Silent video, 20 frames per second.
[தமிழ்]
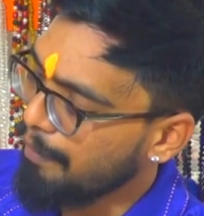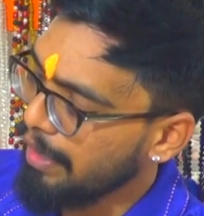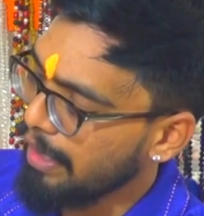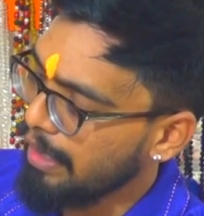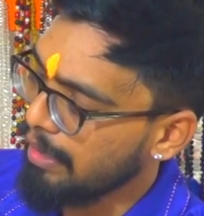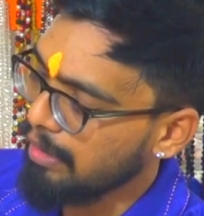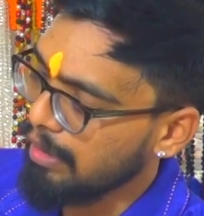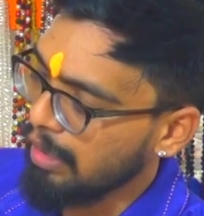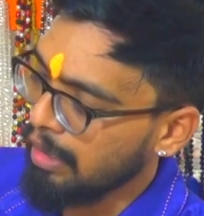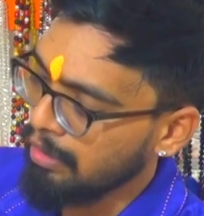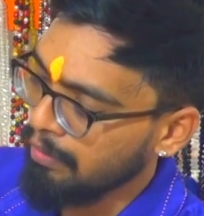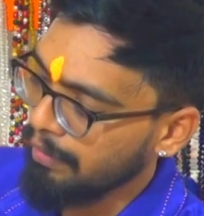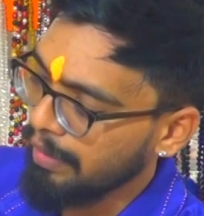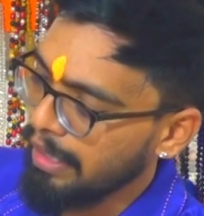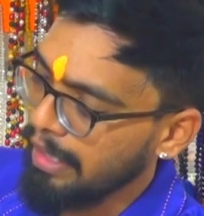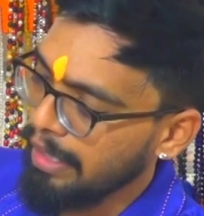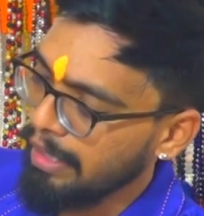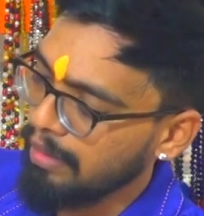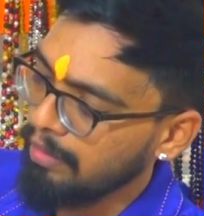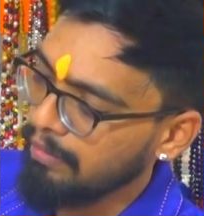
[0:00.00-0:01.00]
அப்படியே
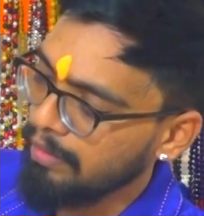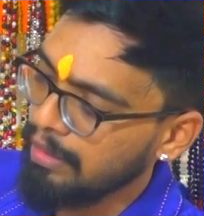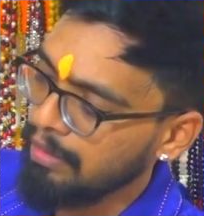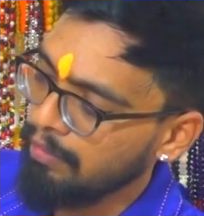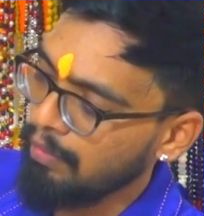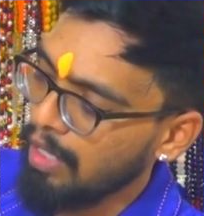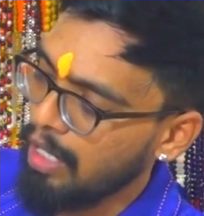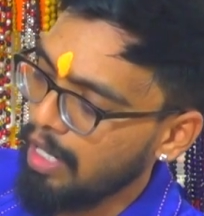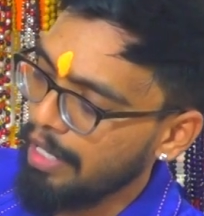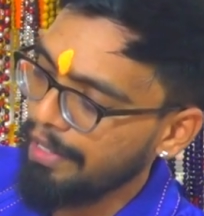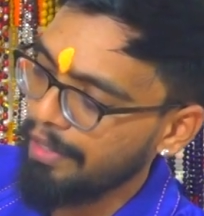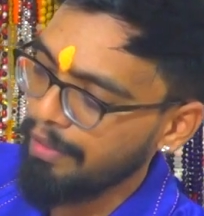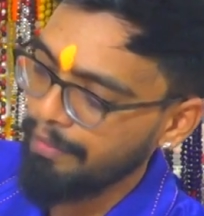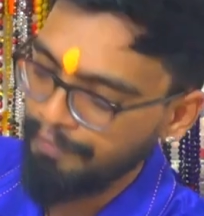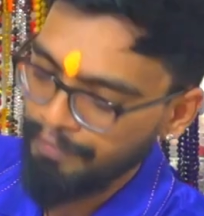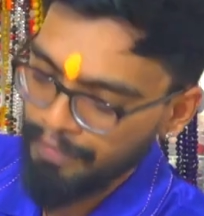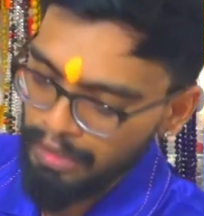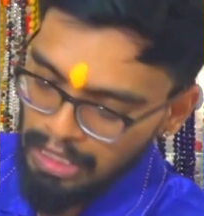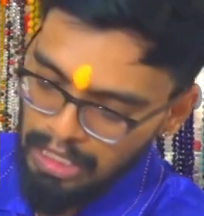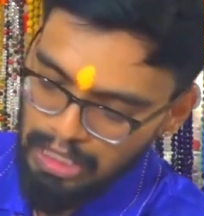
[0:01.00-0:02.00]
அதுவே அது இதுவாக ஆகிடும்
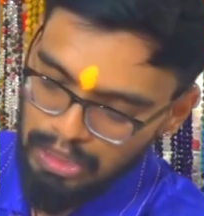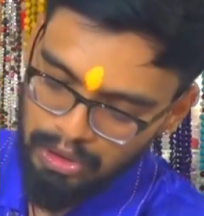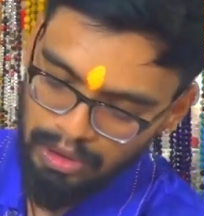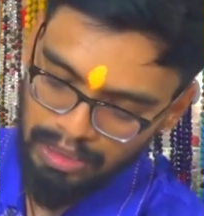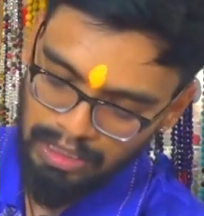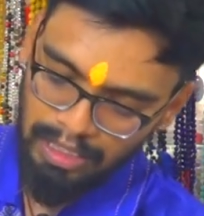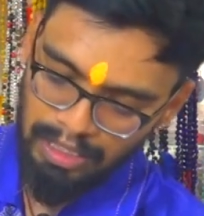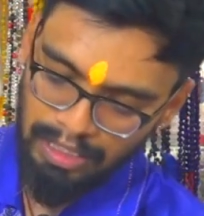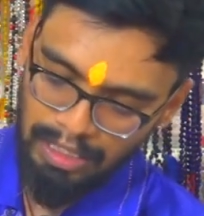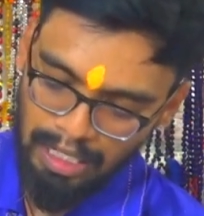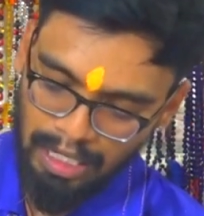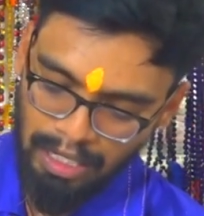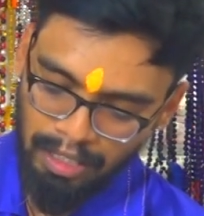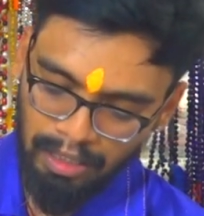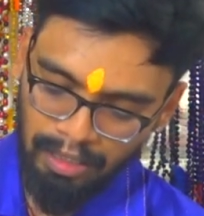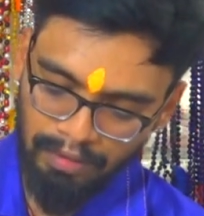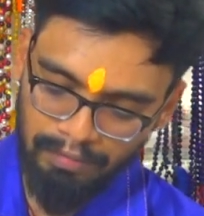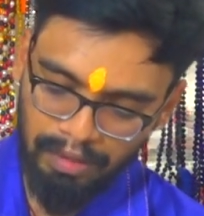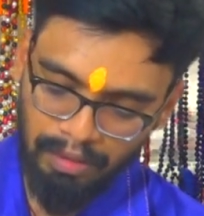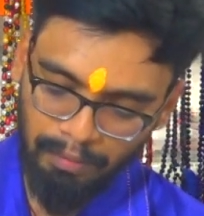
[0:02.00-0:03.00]
ஸோ இதில்
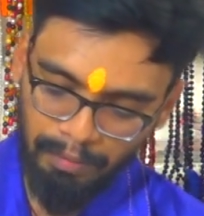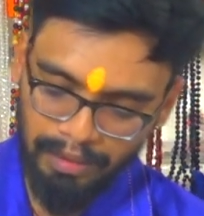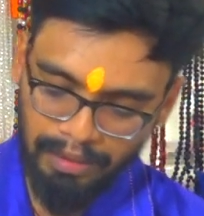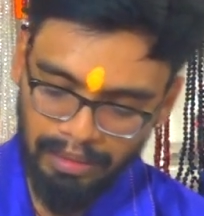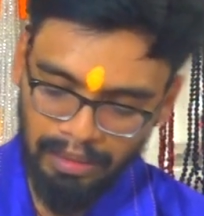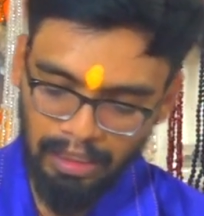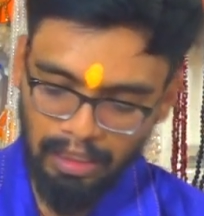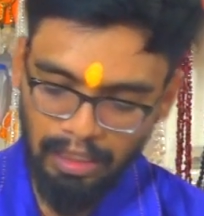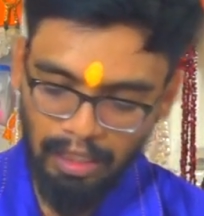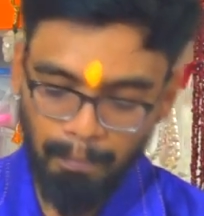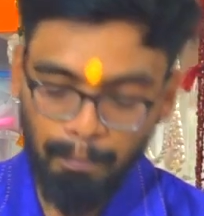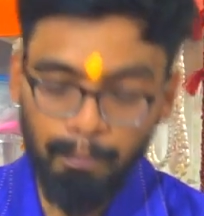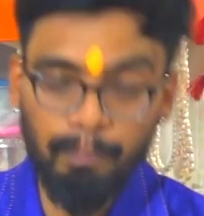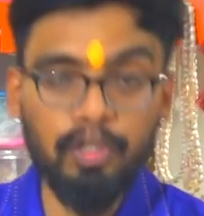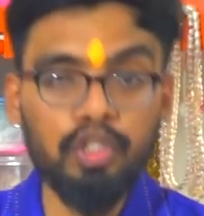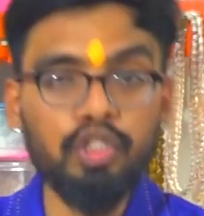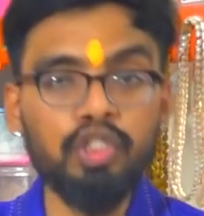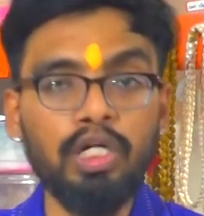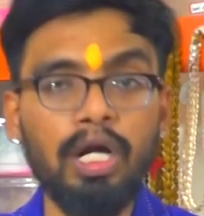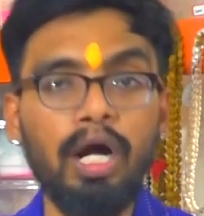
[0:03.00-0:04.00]
நாங்கள் வந்து பார்த்தீங்கன்னா
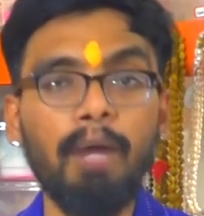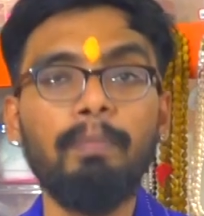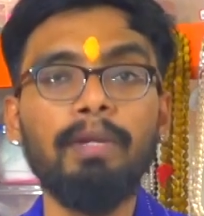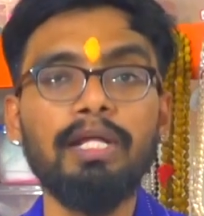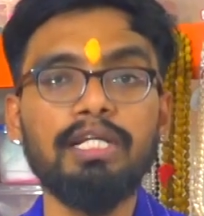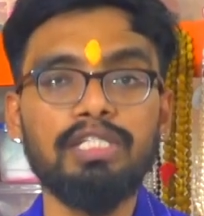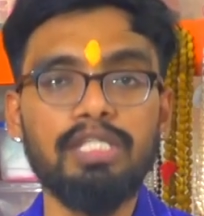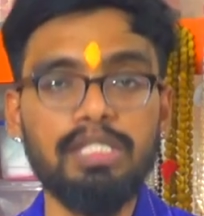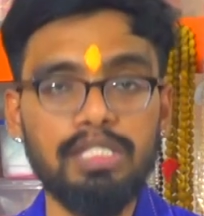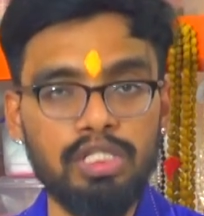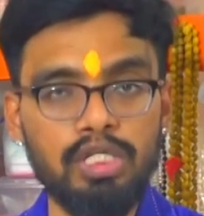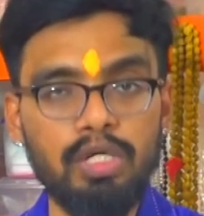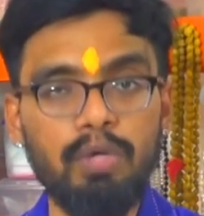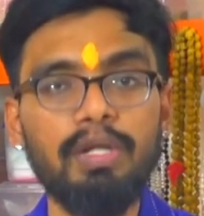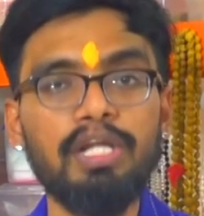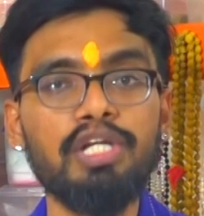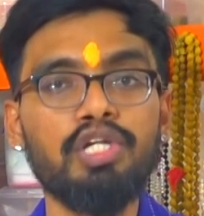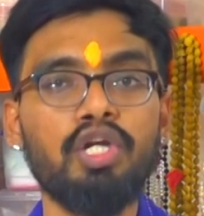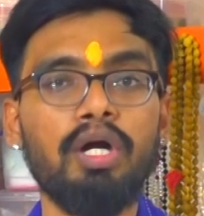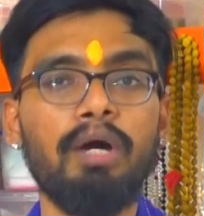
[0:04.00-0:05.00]
நம்ம ஷாப்பில்
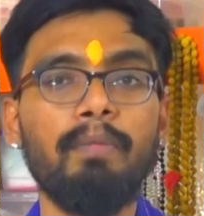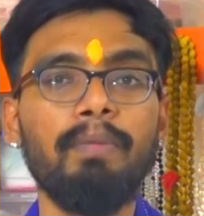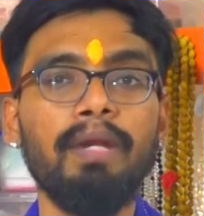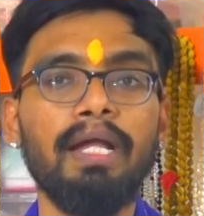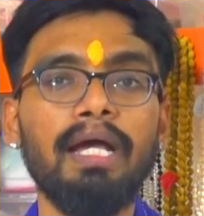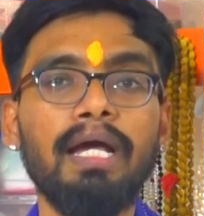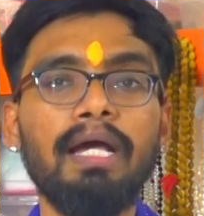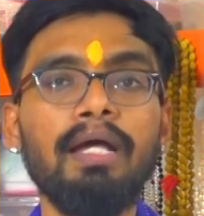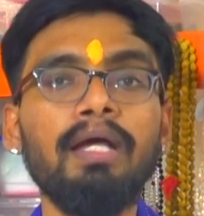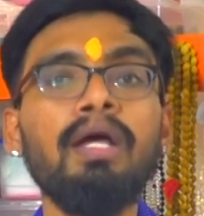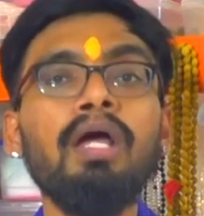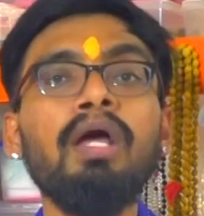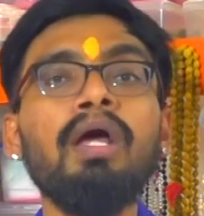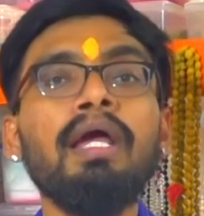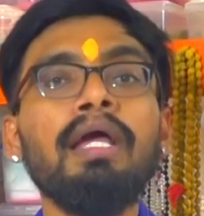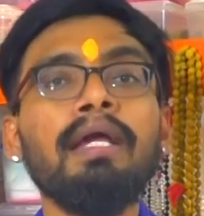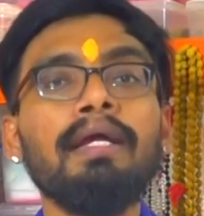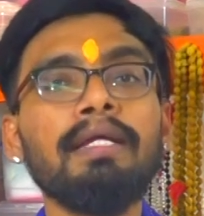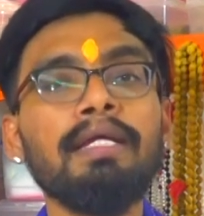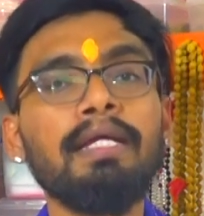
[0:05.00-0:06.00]
சிஸ்டிவலி ஷாப்பில்
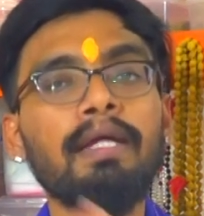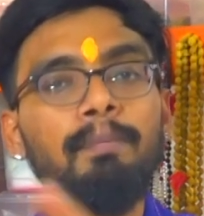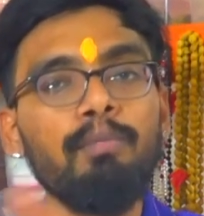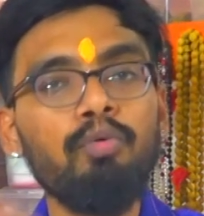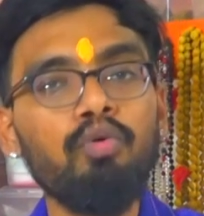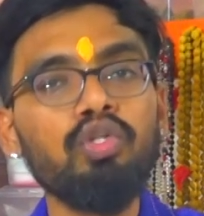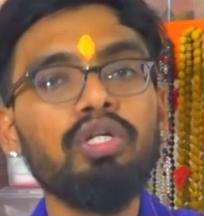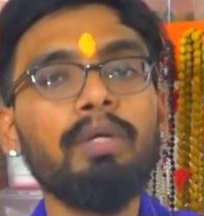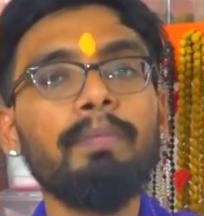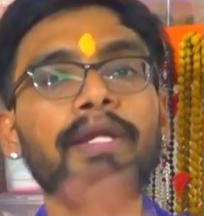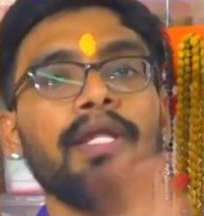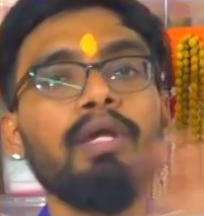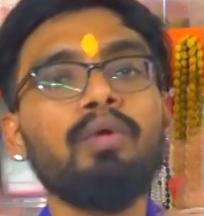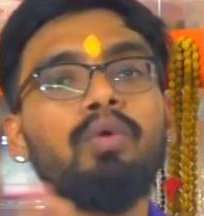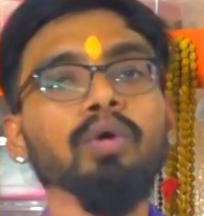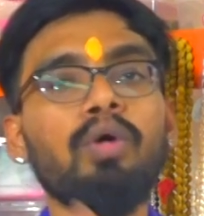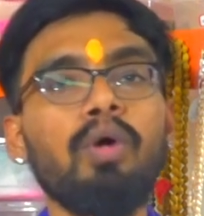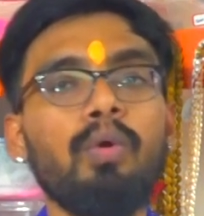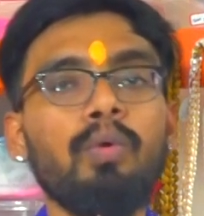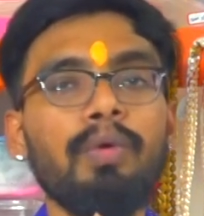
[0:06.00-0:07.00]
இங்கே பூஜை பண்ணி
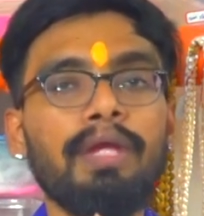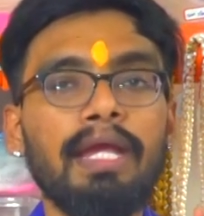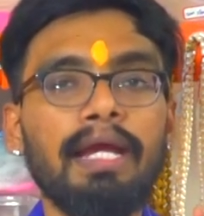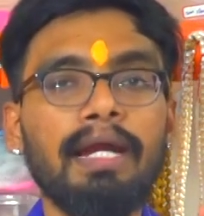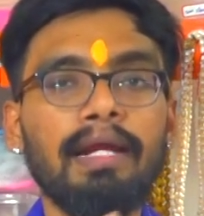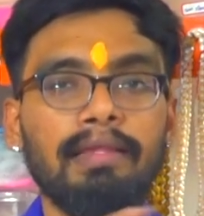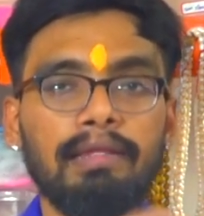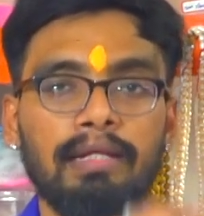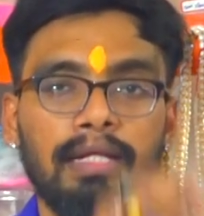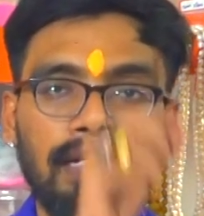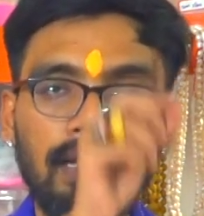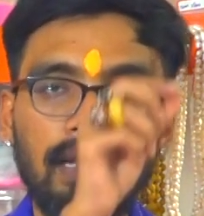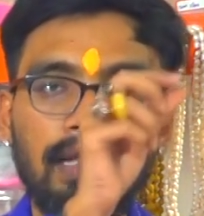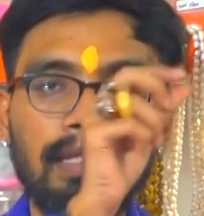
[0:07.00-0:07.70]
கொடுக்கக்கூடிய இடத்துல